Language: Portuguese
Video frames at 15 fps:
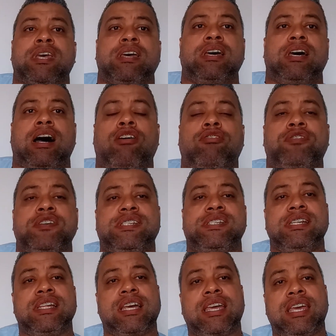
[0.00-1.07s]
a
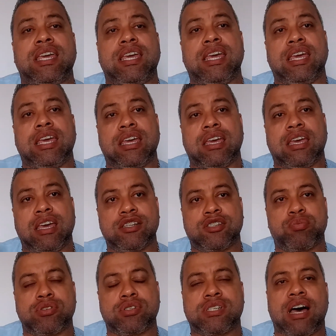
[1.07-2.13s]
oficina que
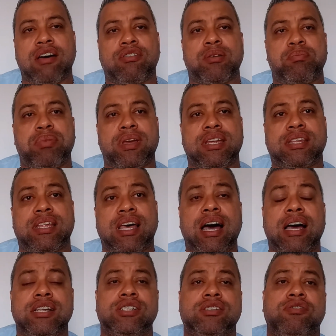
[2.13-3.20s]
responsável da
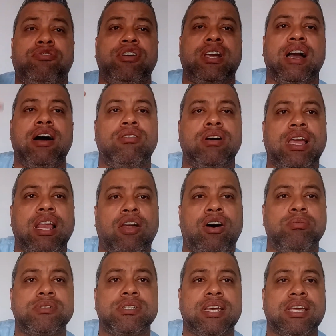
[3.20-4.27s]
peritagem fica a um
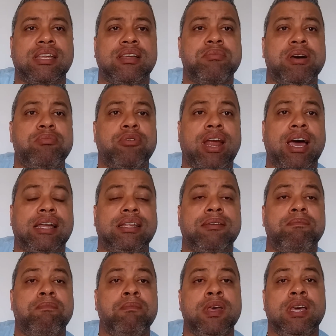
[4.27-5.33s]
quilômetro aqui da minha morada.
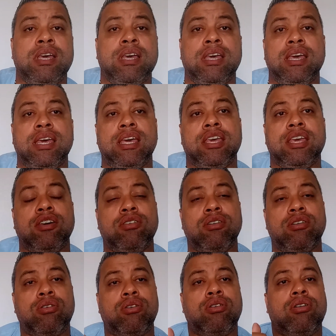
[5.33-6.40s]
E
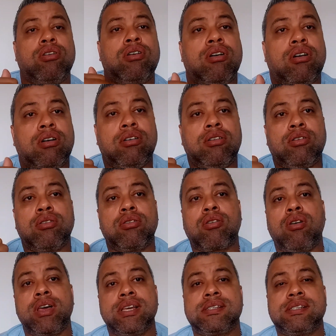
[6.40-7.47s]
o
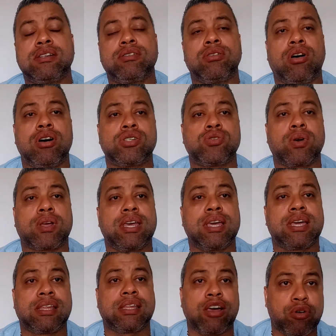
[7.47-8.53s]
conhecido nosso aqui
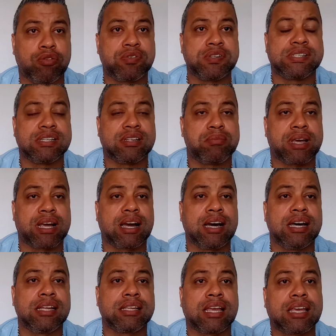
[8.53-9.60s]
que tem uma oficina
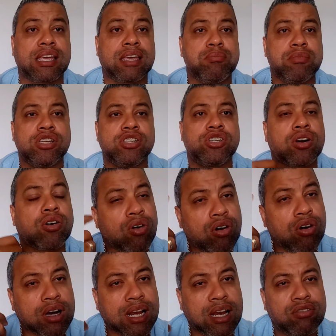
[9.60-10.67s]
mecânica que me
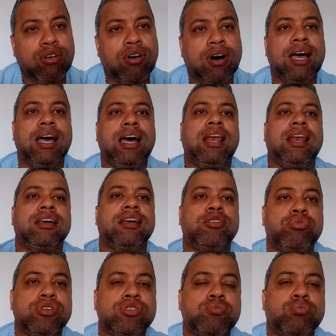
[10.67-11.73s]
indicou, que levou ela e
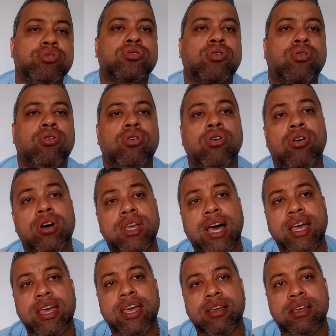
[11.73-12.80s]
depois buscou e
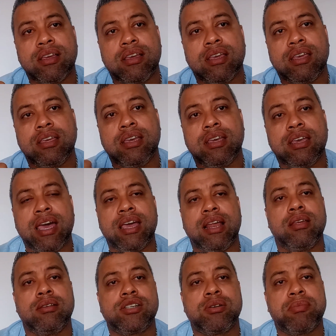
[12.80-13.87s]
aí e aí
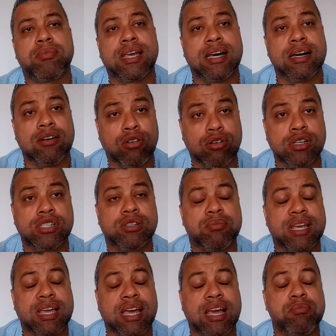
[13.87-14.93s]
ele de manhã, hoje de
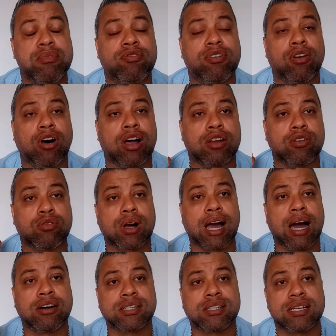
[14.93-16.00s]
manhã ele me falou, olha, o
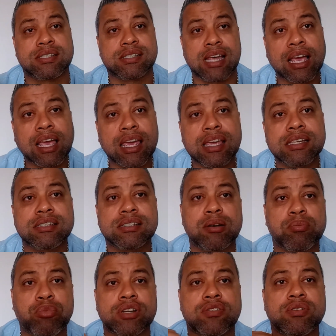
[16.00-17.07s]
carro já está aqui, você já
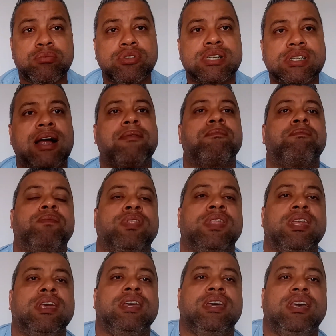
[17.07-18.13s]
pode vir buscar.
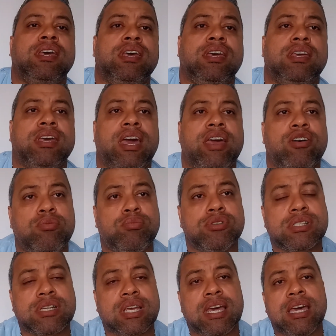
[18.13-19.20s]
E aí eu
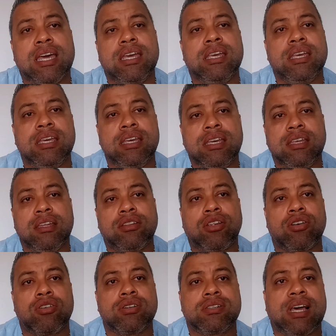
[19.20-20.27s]
busquei e
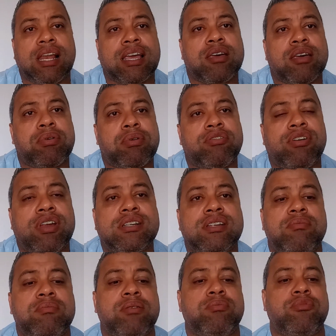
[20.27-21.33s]
trouxe ela aqui para frente da
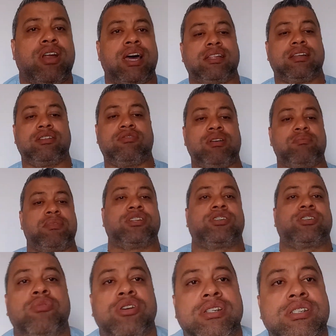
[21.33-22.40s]
minha morada novamente.
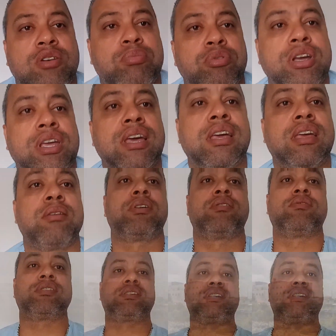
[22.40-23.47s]
Deixa eu mostrar um pouquinho aqui para vocês.